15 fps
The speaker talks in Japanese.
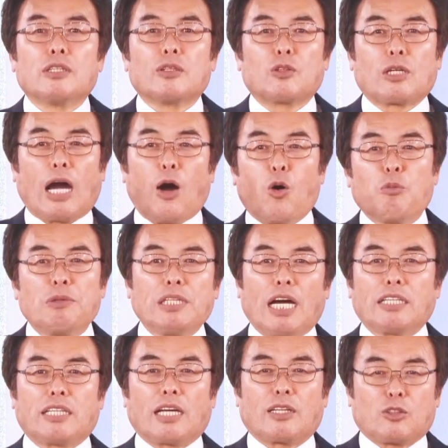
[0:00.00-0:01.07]
顔見ない
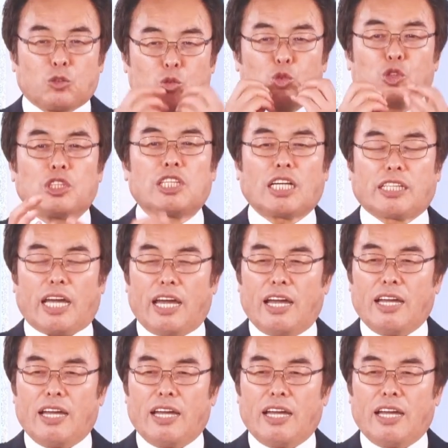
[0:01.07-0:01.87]
で口だけ